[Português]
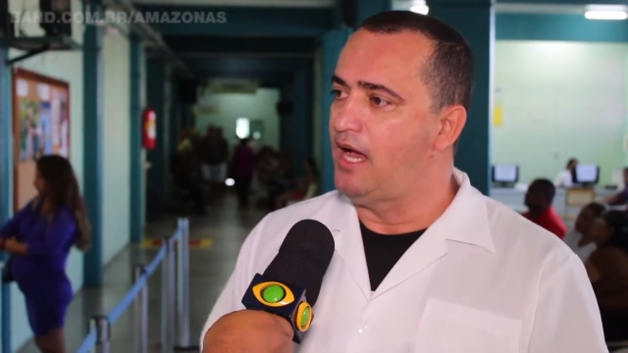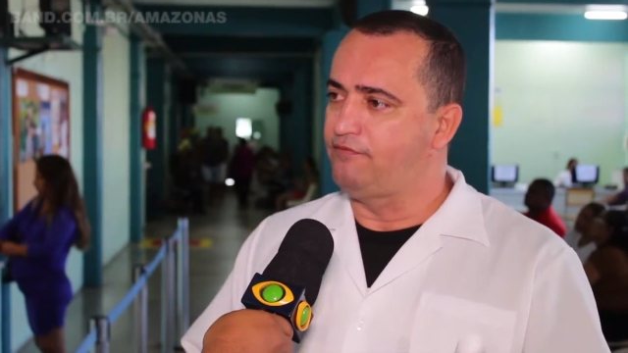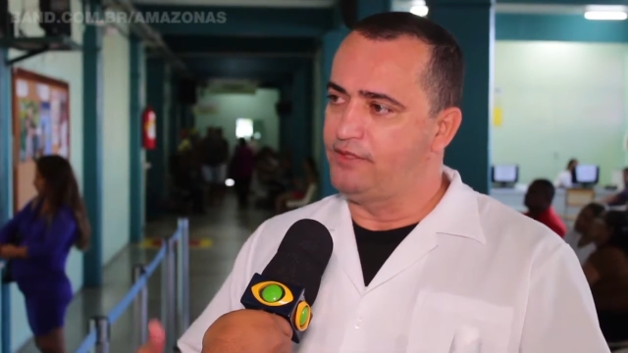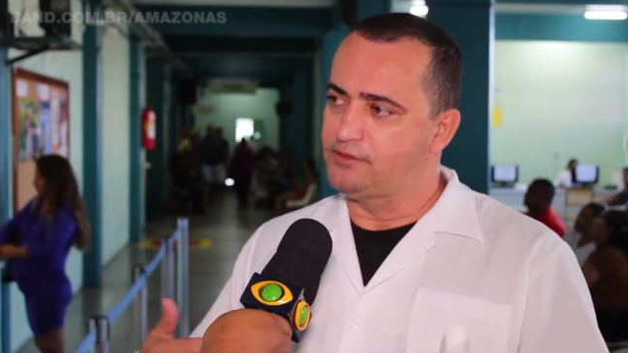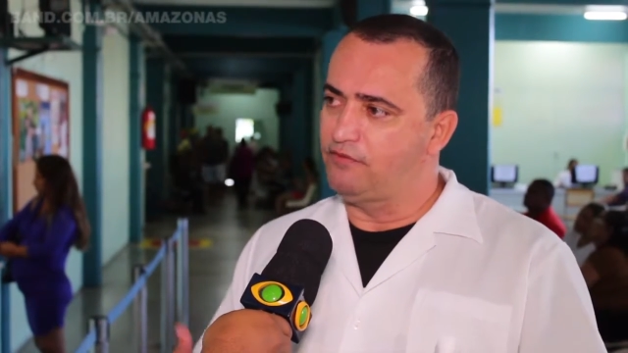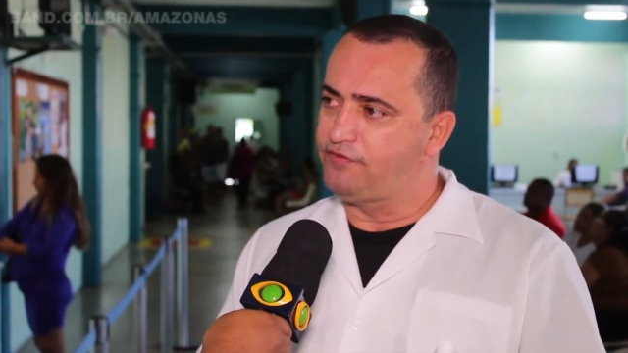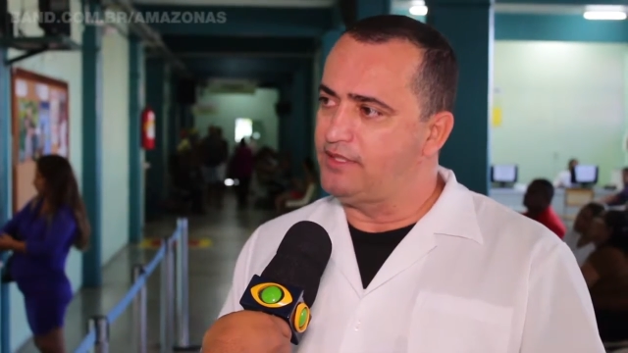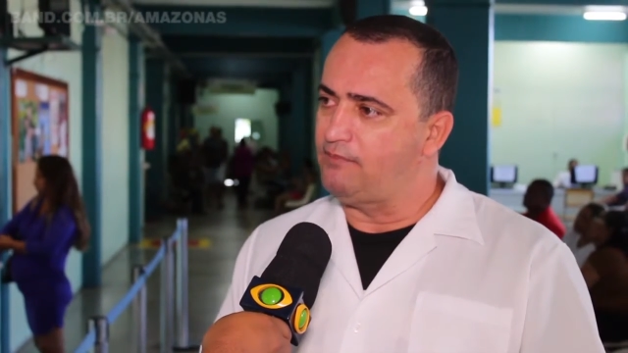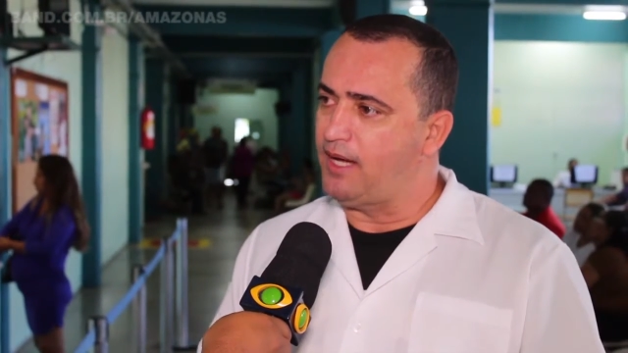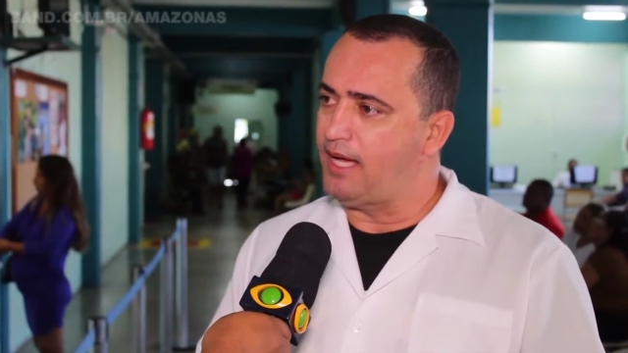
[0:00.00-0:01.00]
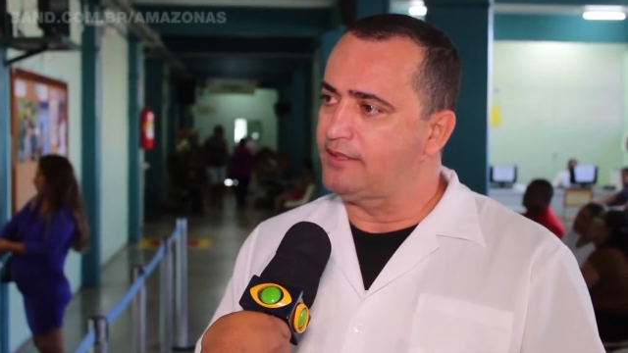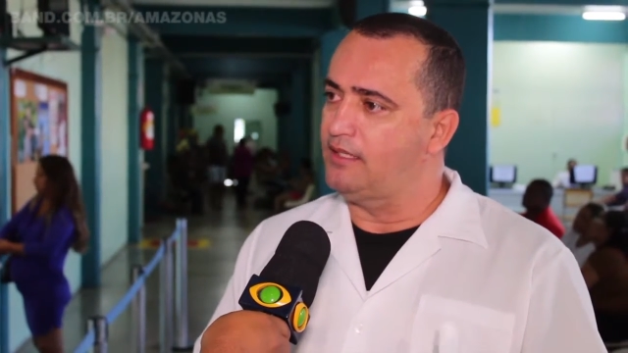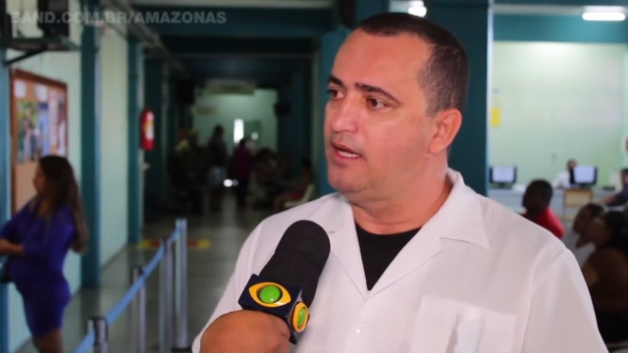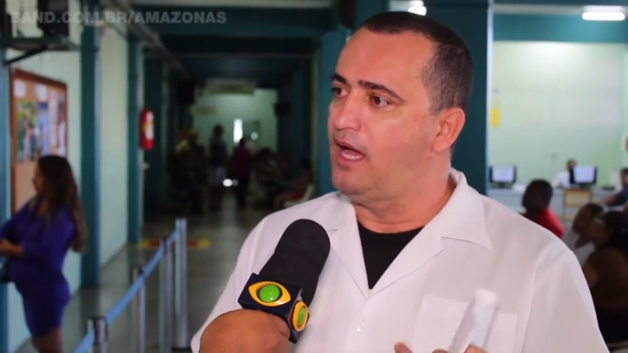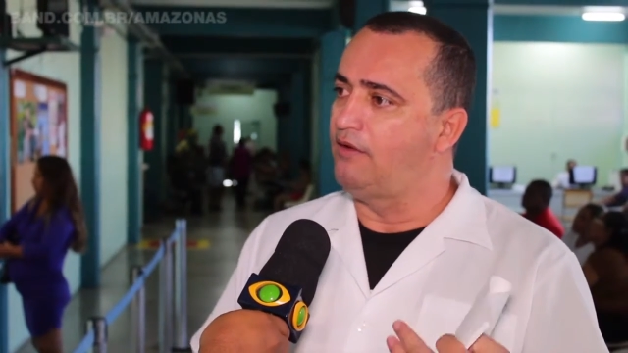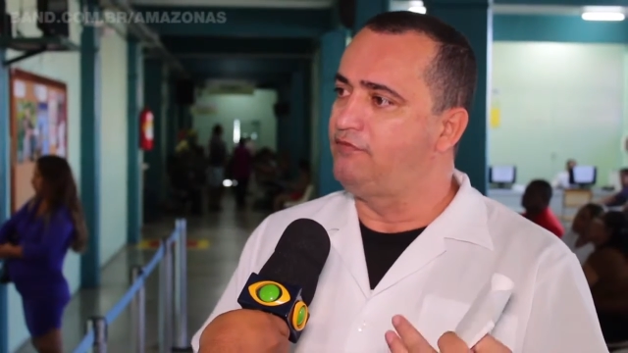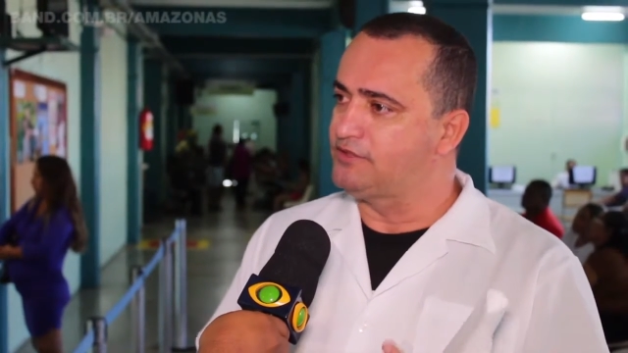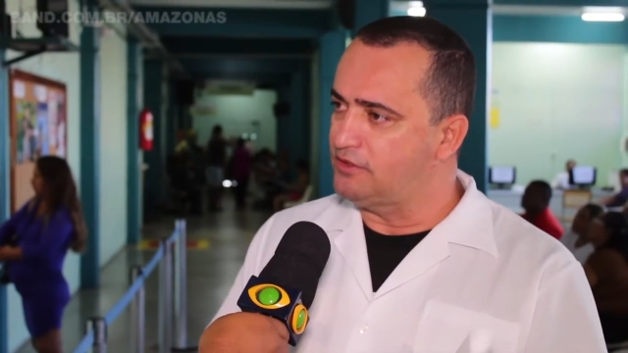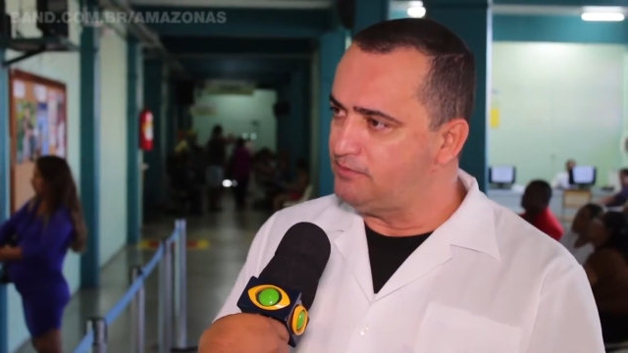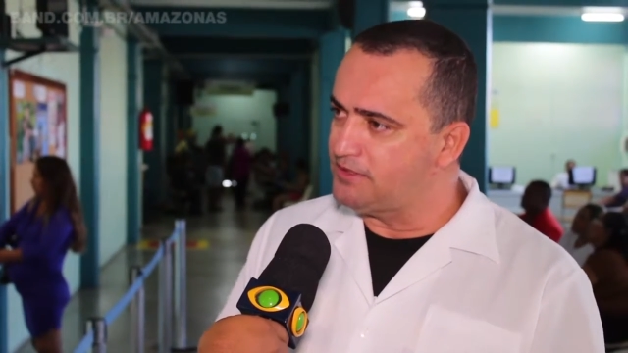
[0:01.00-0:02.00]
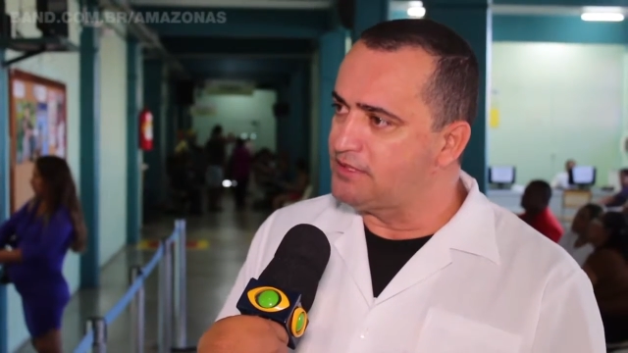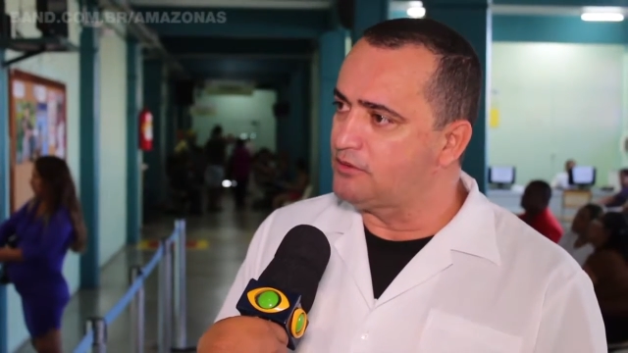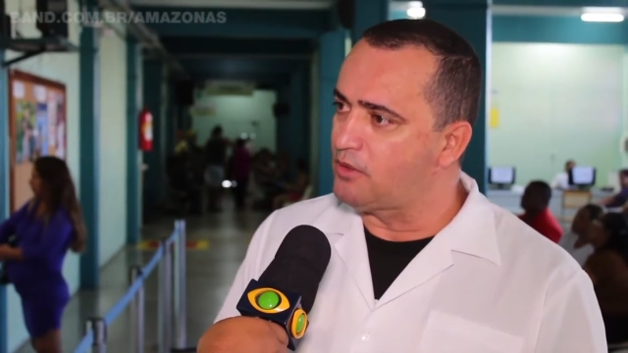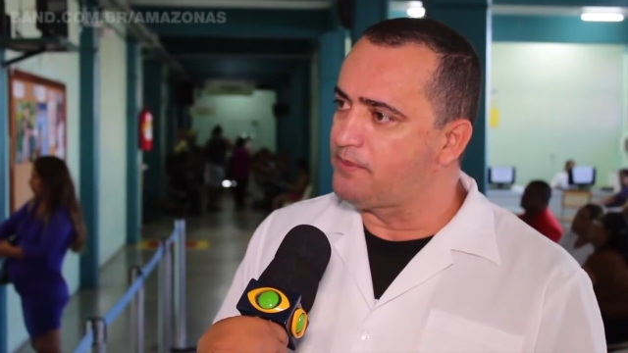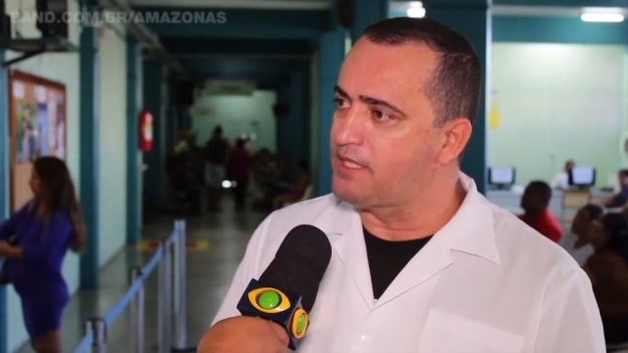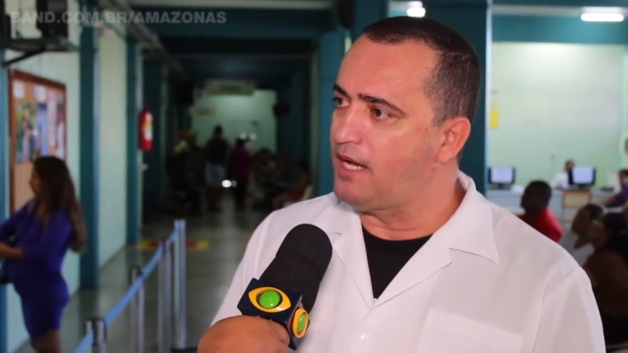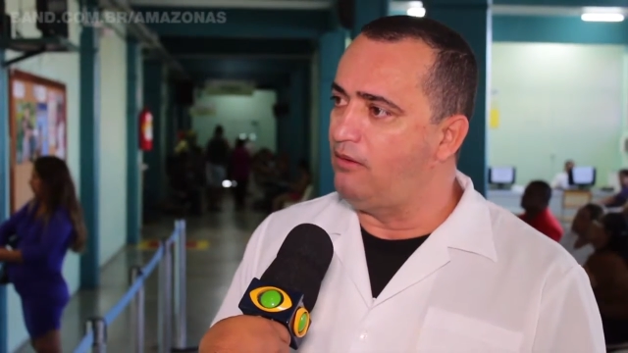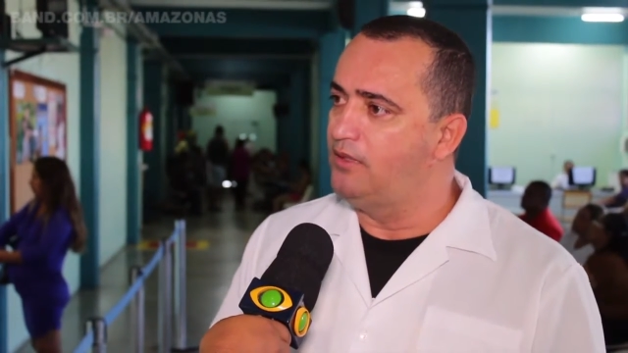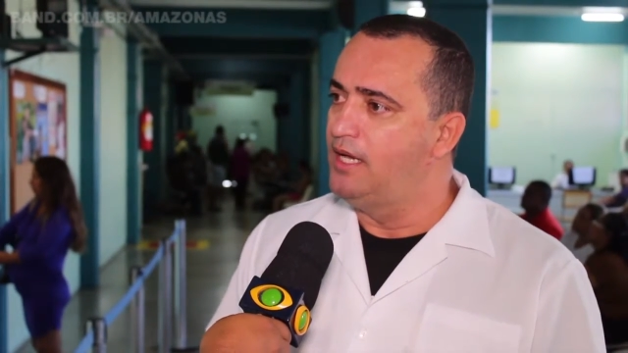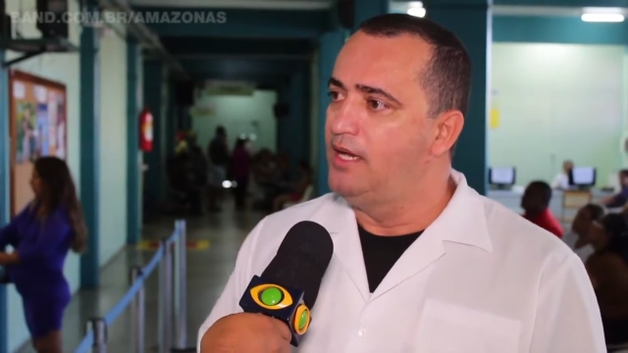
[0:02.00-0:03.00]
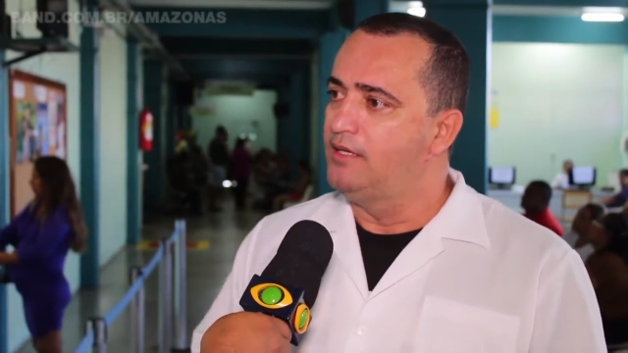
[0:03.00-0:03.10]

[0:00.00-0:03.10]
a Fundação Alfredo da Mata, a Fundação de Medicina Tropical.